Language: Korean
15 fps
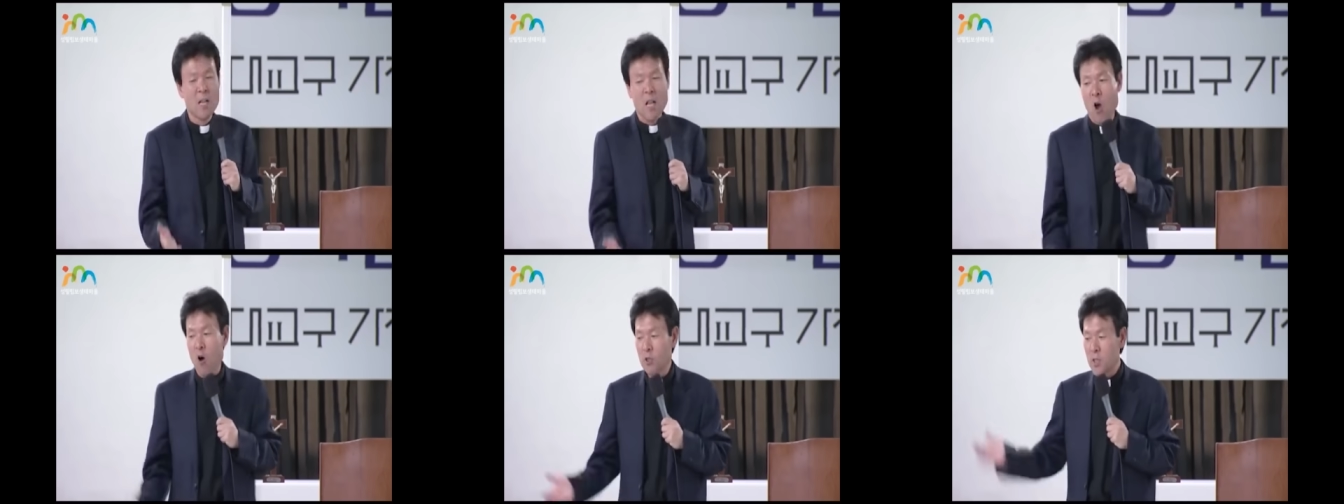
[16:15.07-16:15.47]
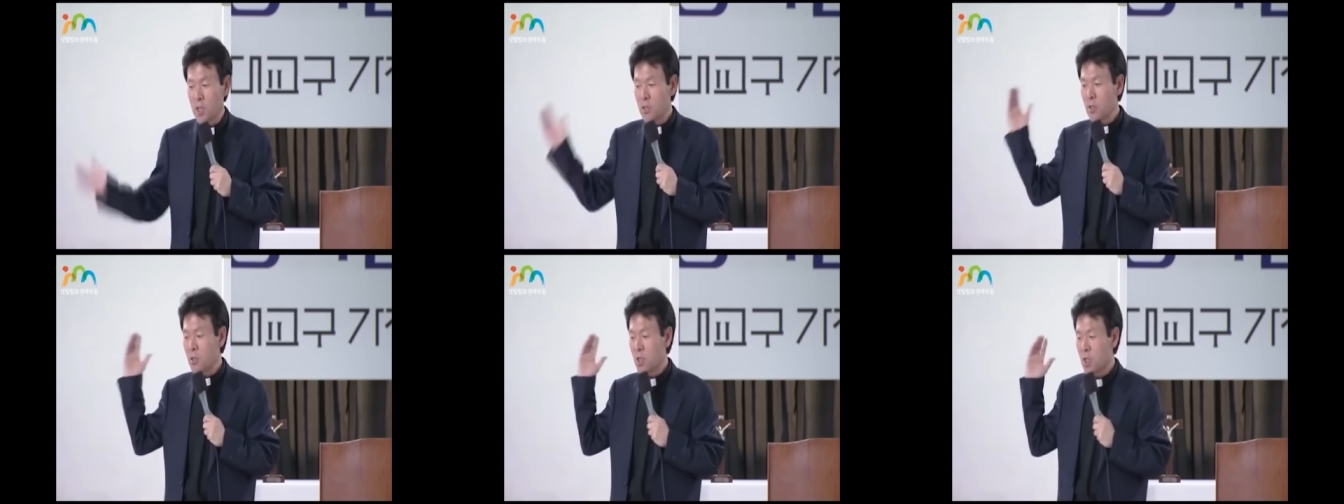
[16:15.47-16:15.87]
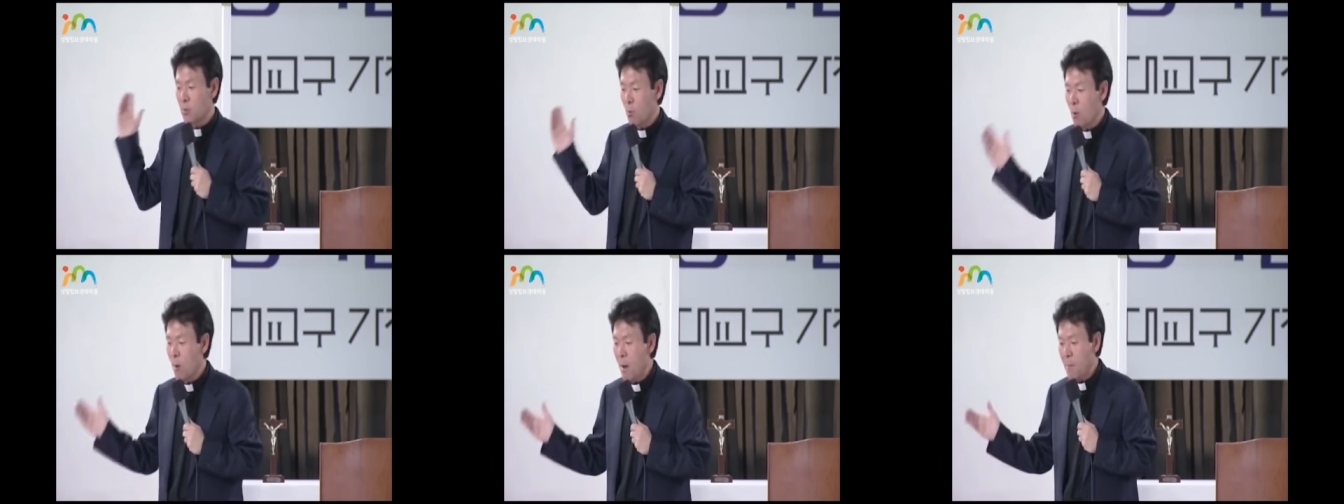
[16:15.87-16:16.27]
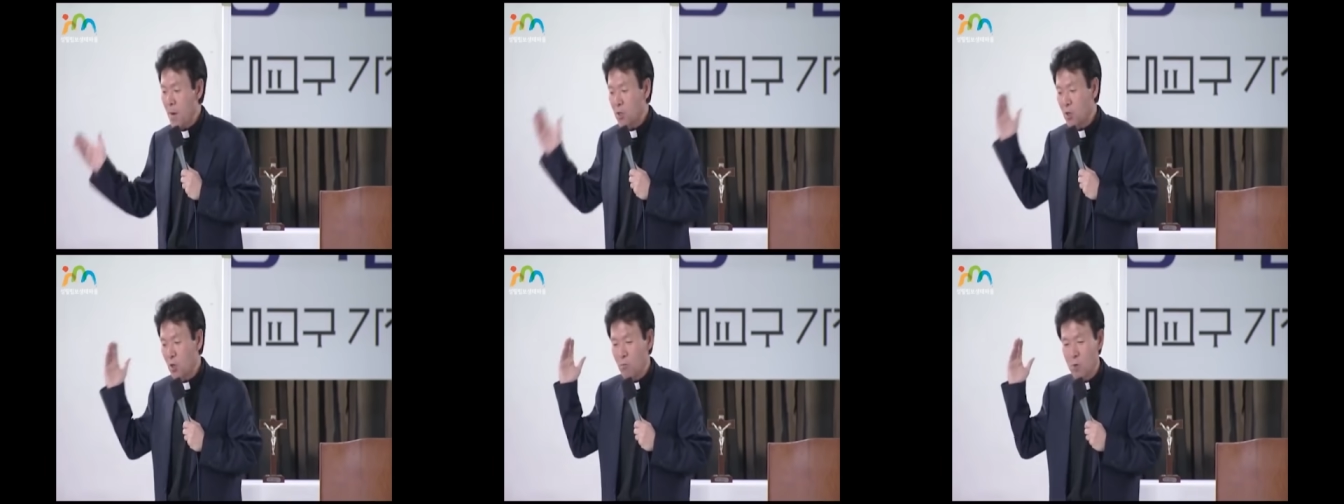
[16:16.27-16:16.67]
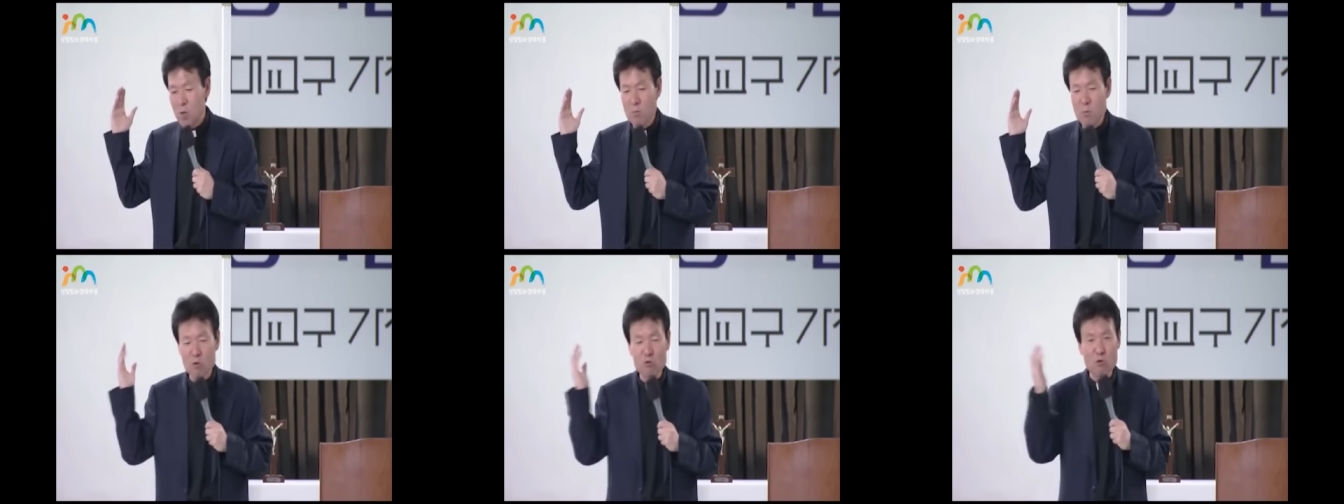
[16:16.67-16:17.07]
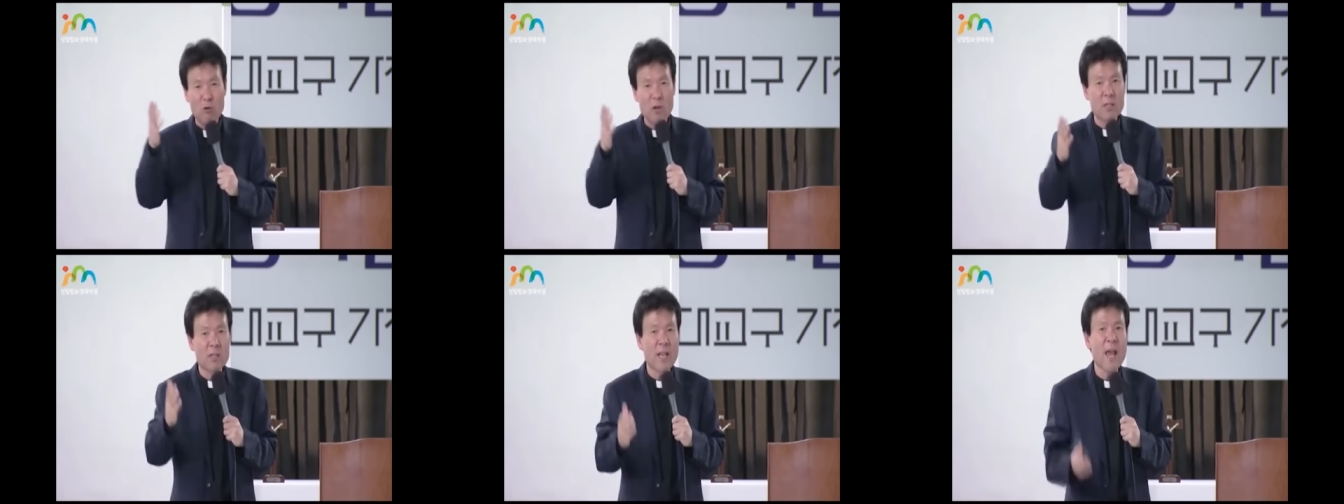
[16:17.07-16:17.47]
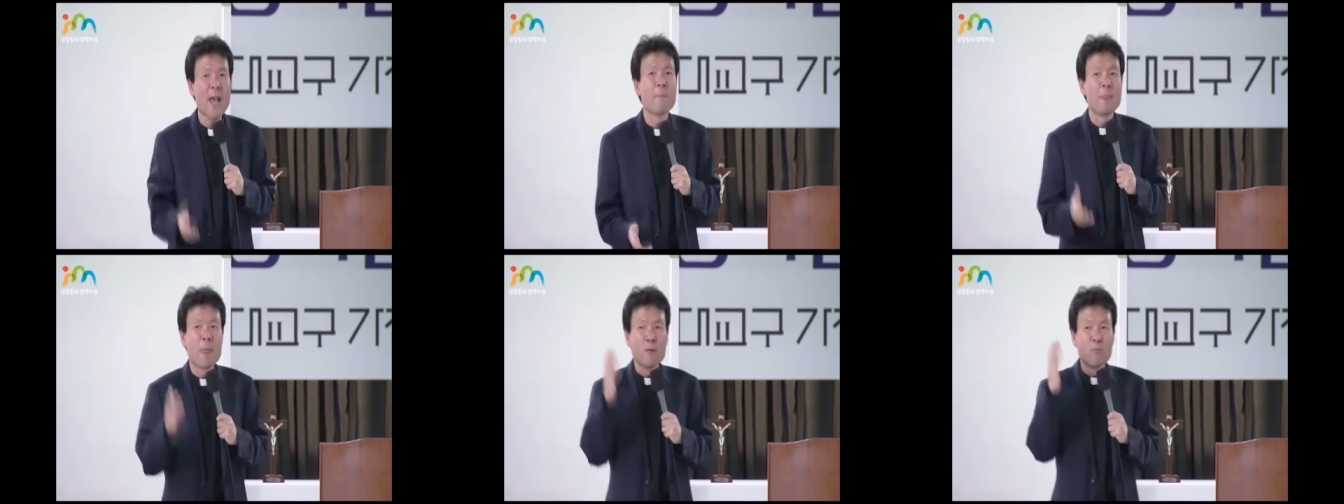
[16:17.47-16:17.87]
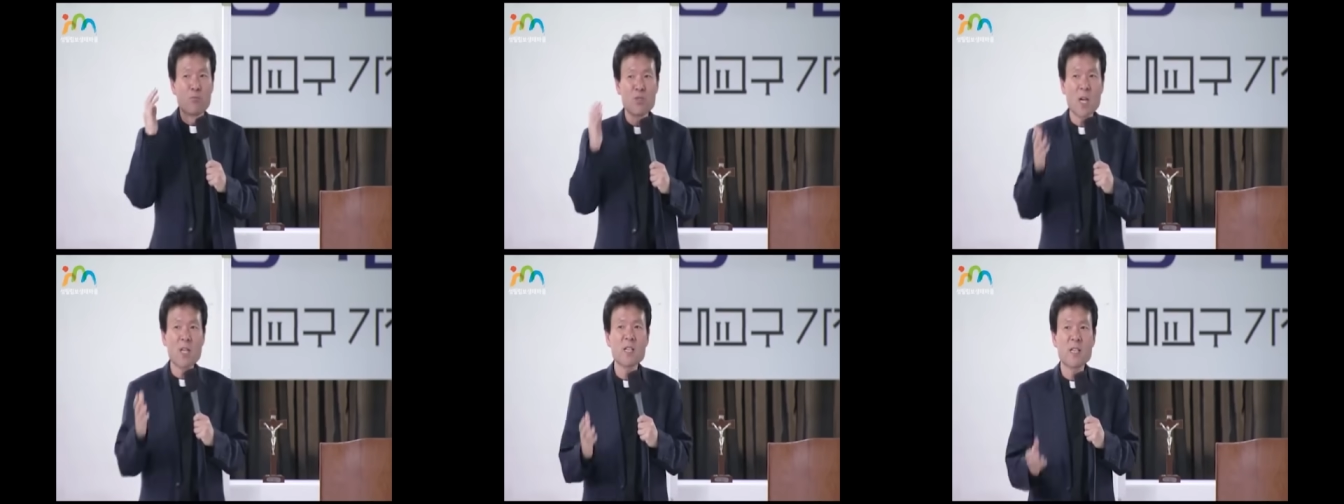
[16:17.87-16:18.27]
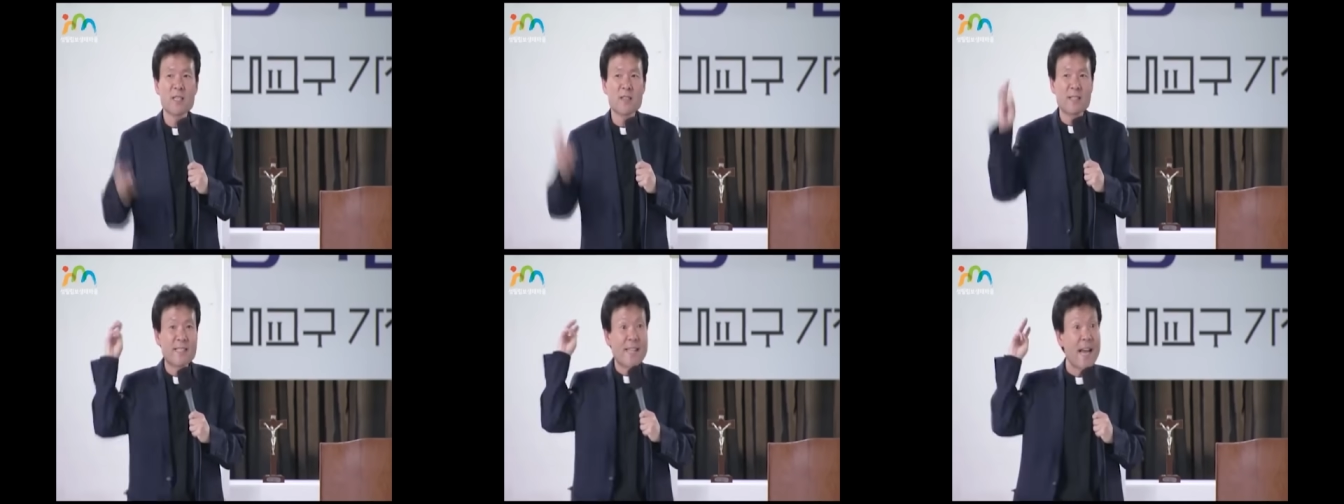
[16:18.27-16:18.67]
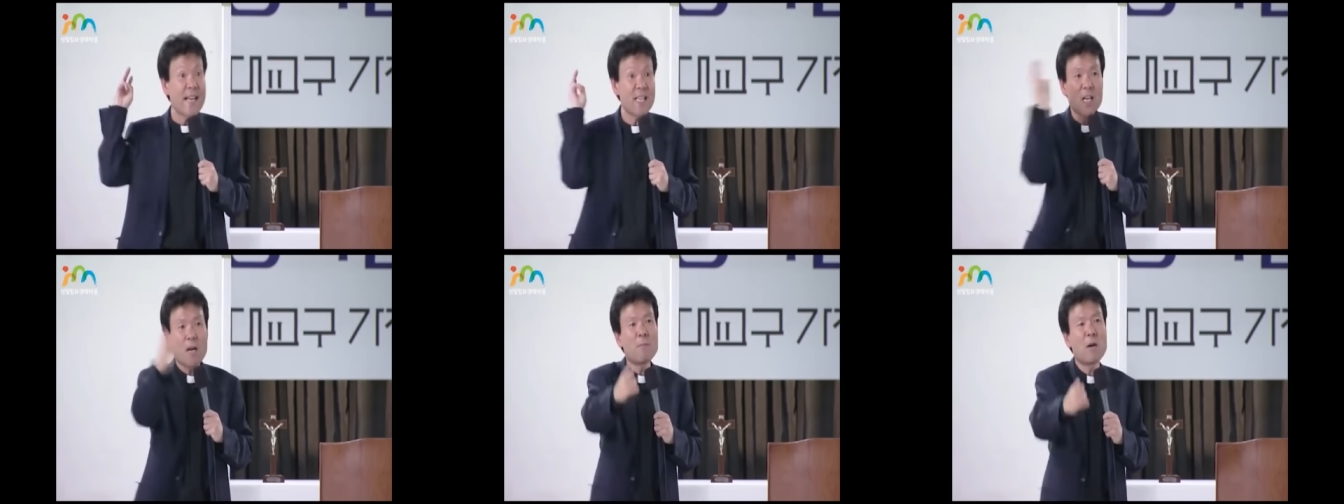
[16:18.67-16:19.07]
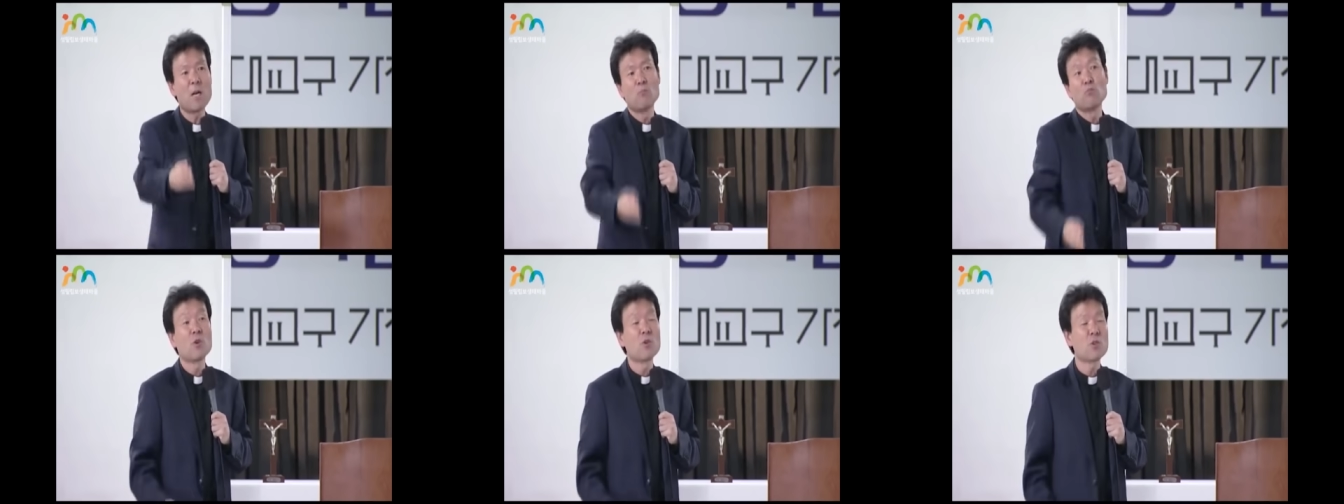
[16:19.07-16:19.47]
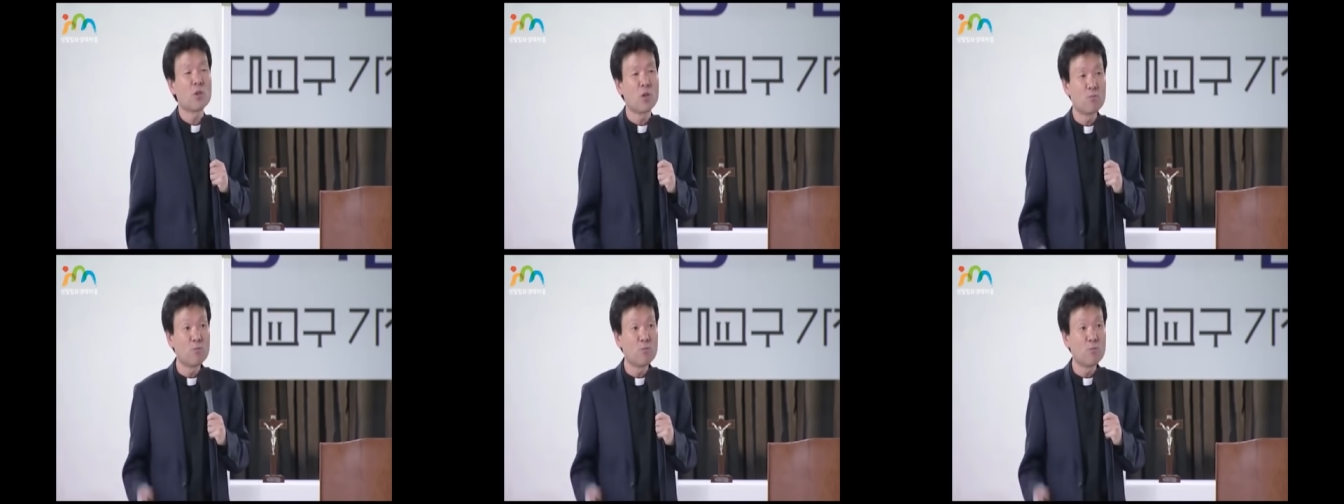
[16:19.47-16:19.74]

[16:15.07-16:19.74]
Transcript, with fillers: 어쨌든 15만 8천 명이 밀고 들어왔는데 부산진에서 3시간 만에 무너져요.